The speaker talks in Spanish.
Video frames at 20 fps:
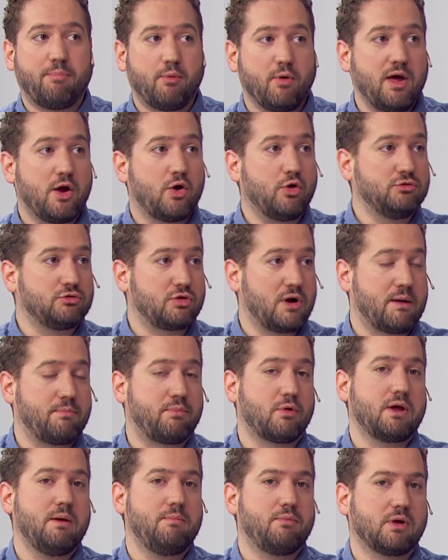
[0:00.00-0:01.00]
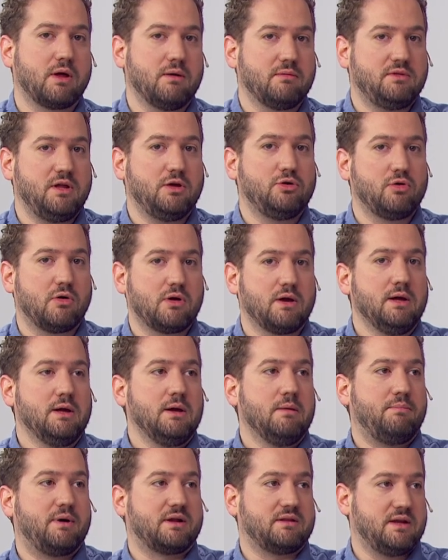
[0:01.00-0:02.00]
puede controlar. ¿Por qué? Porque TikTok
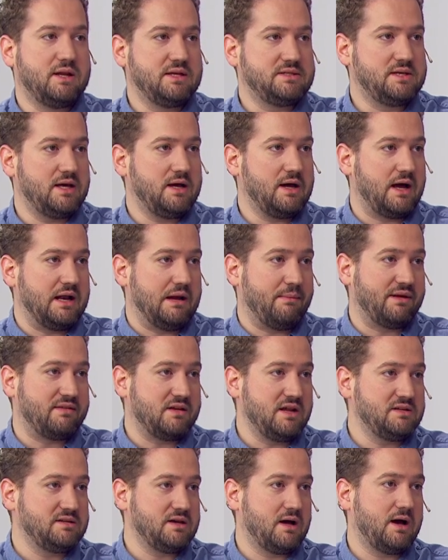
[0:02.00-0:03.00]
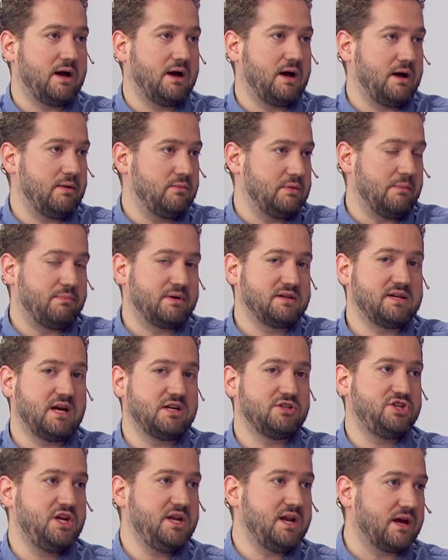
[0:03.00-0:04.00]
pertenece a la matriz a una empresa
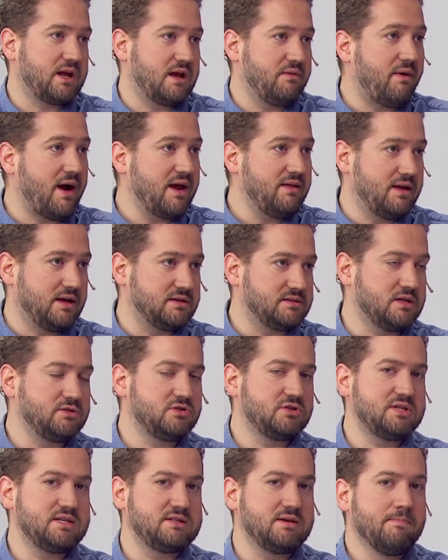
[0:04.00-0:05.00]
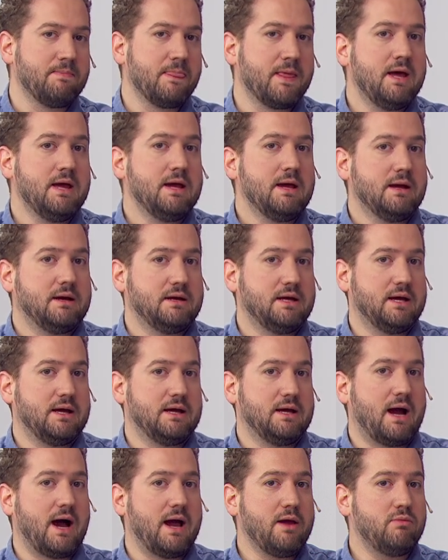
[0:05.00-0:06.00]
china, que es ByteDance. Entonces,
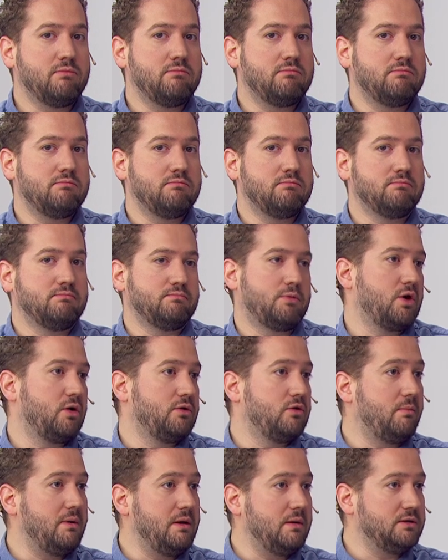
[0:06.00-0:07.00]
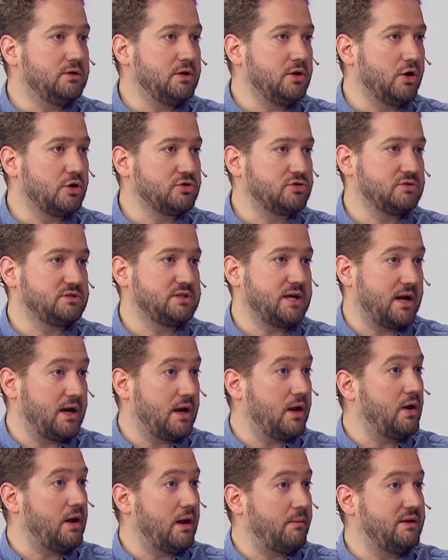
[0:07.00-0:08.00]
eh, hay un, bueno, en 2022, ya
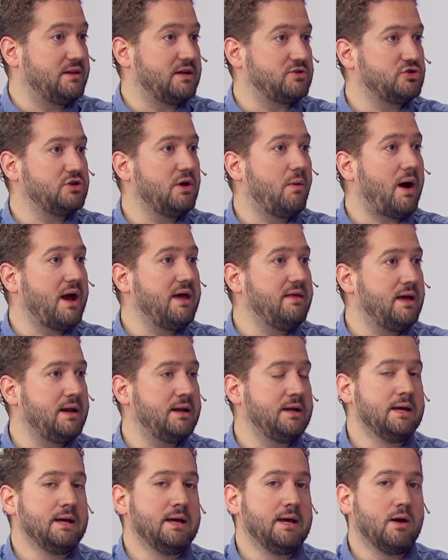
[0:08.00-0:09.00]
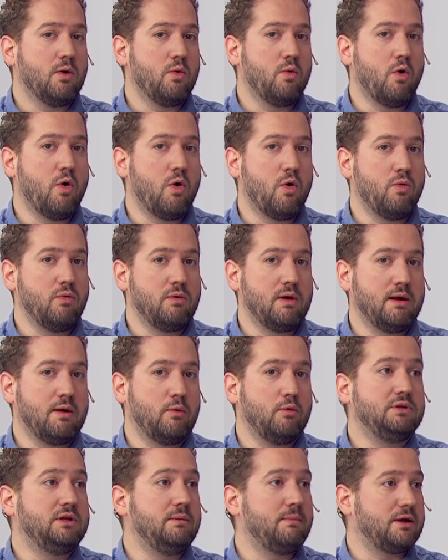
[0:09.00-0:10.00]
en la administración de Biden, hubo un
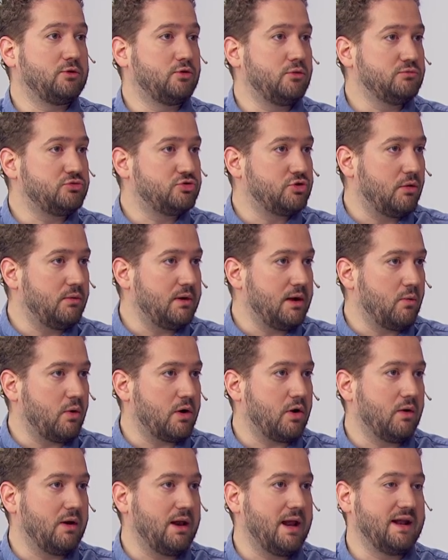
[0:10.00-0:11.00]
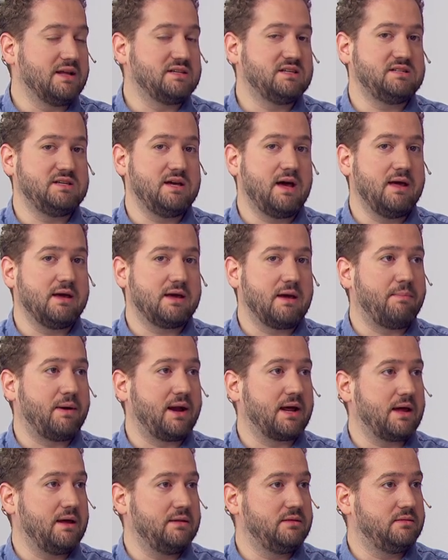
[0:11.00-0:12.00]
ultimátum sobre bueno, la necesidad de que
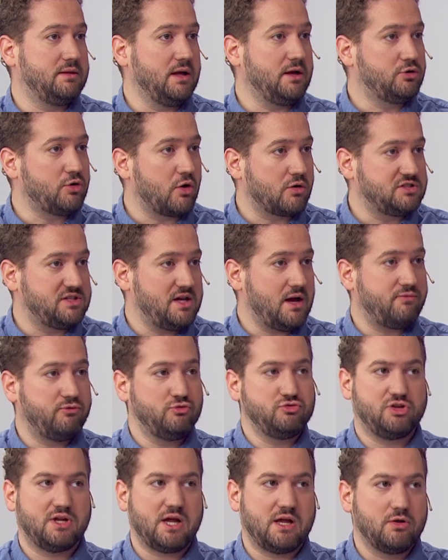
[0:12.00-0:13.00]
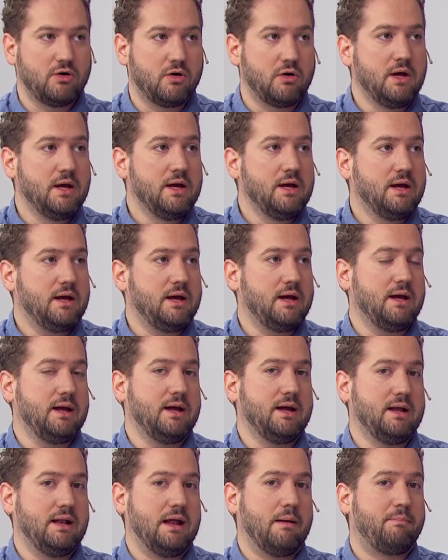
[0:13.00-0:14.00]
para que TikTok siga funcionando, eh,
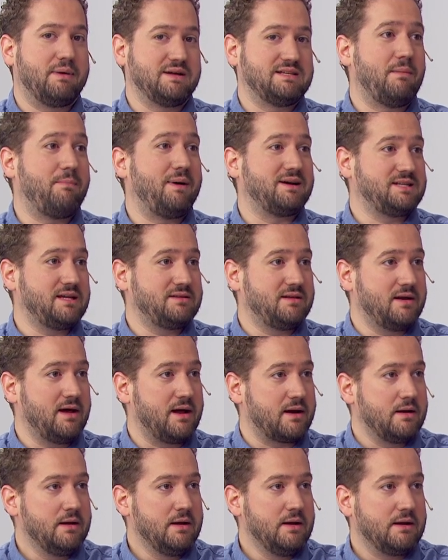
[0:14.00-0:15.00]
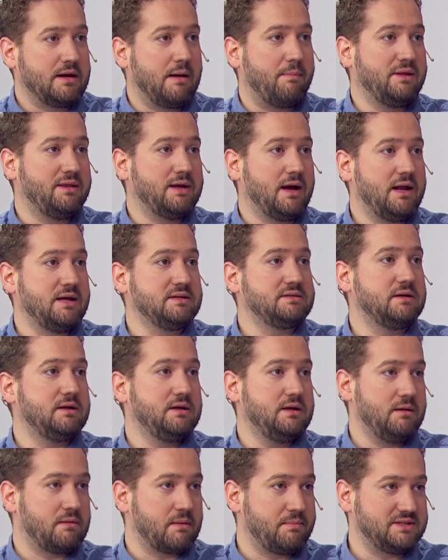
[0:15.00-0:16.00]
la empresa pase a tener capitales
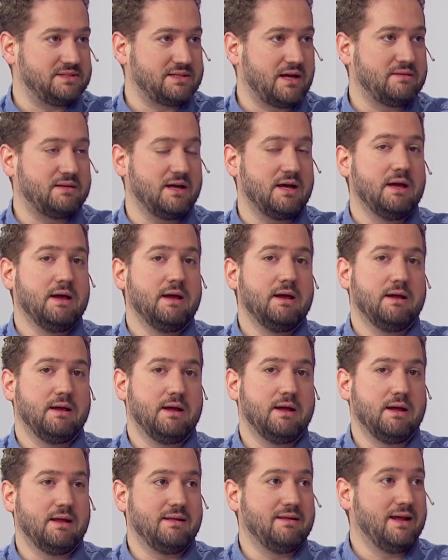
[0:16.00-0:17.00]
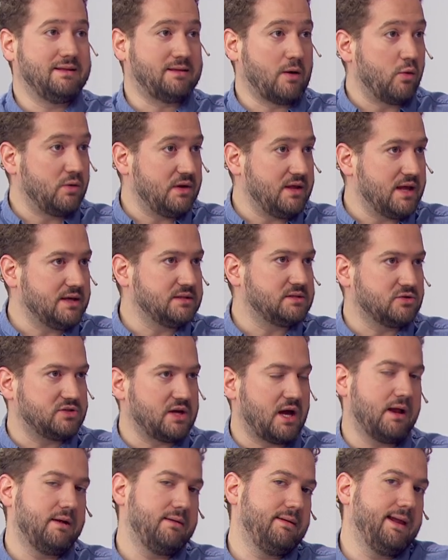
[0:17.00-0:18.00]
y representante eh, estadounidense, o
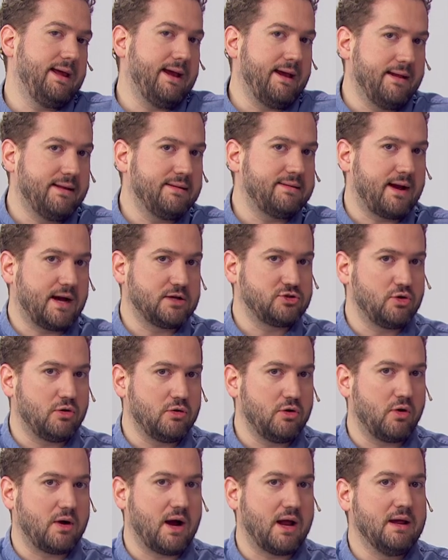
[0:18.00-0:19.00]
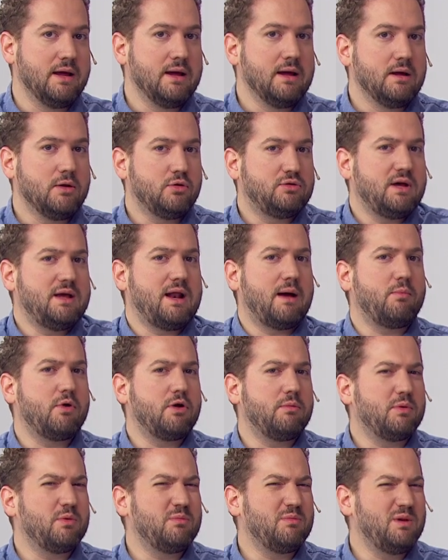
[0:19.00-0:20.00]
sea, en este caso local. Y ustedes dirán,
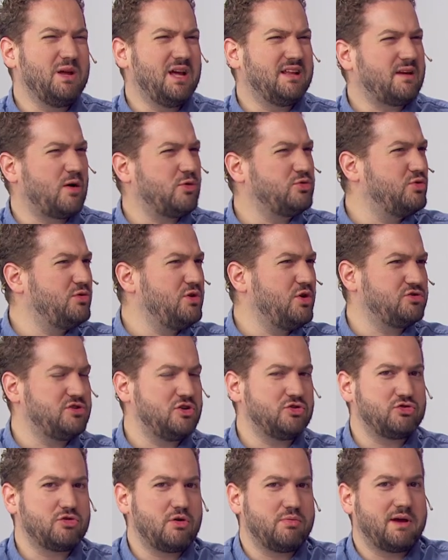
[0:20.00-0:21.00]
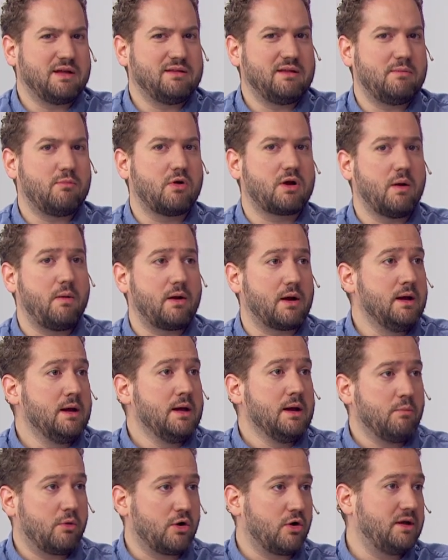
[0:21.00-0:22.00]
bueno, pero ¿y Estados Unidos y nosotros qué tenemos que ver?
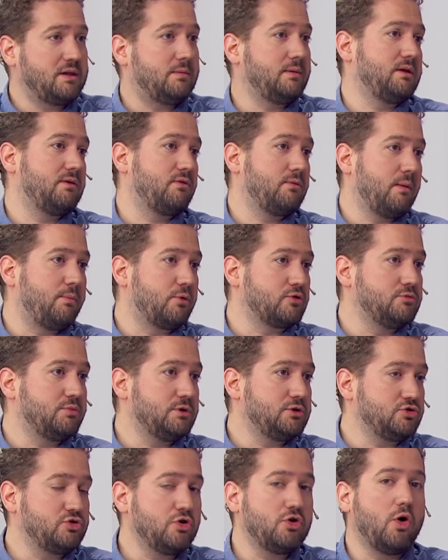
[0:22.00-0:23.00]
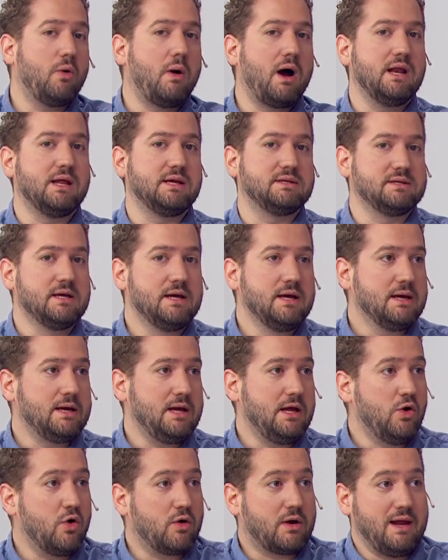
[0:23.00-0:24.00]
Bueno, estas plataformas, por supuesto, son globales
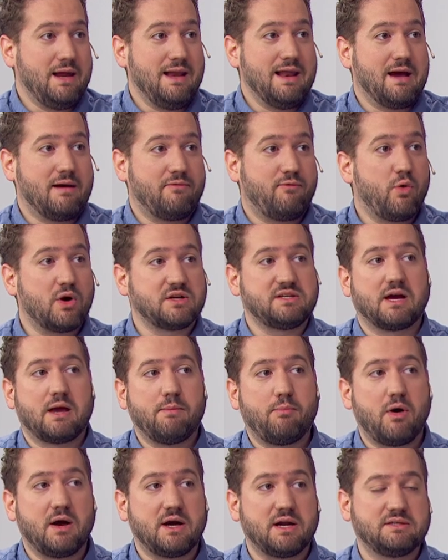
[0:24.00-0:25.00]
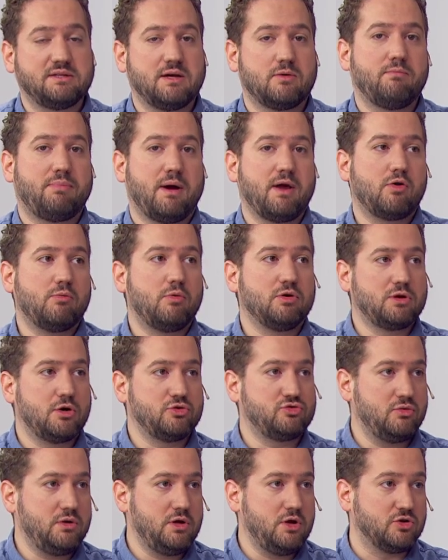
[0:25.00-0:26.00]
y, lo, y la fuerza que puede ejercer un país como
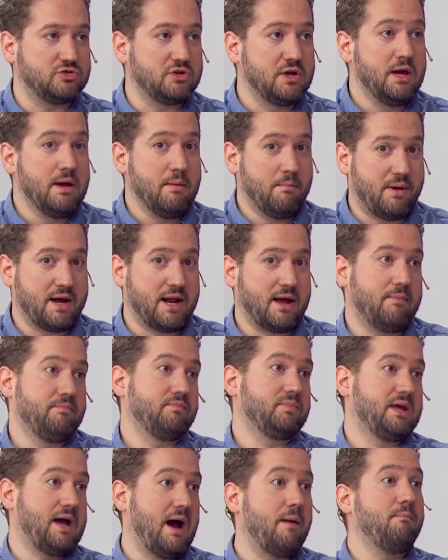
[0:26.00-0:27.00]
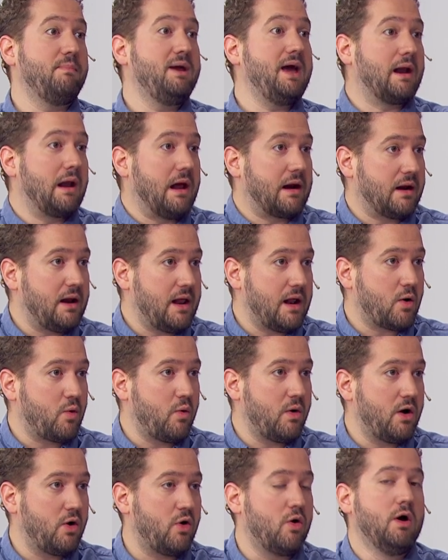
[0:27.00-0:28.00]
Estados Unidos para cambiar las reglas de
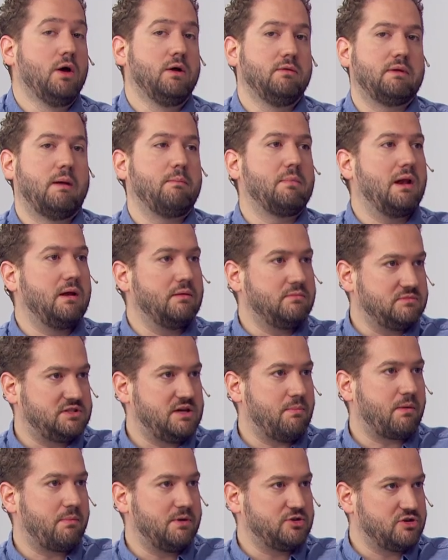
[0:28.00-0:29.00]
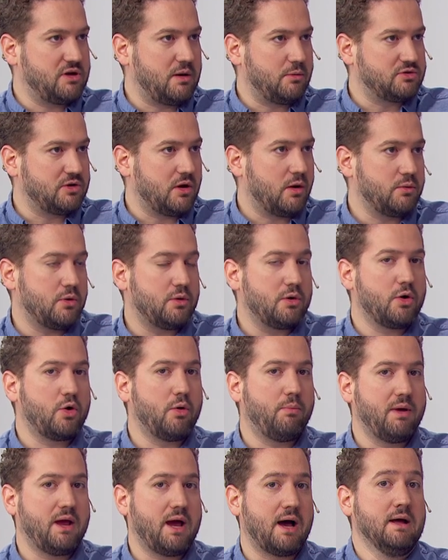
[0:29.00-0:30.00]
juego, también siempre mencionamos la Unión
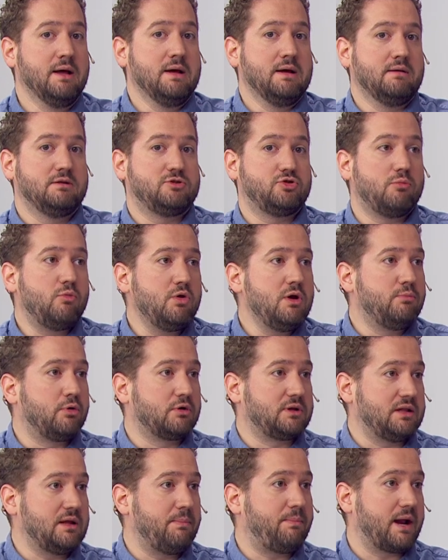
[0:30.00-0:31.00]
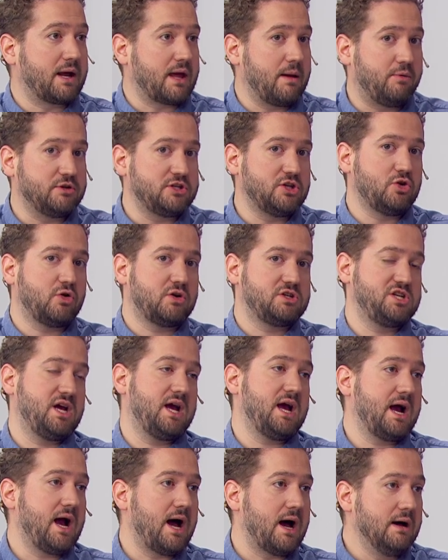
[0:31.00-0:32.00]
Europea, son muy importantes para que después eso
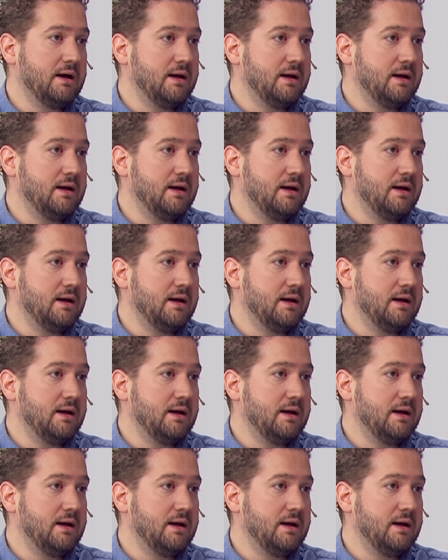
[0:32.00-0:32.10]
llegue acá.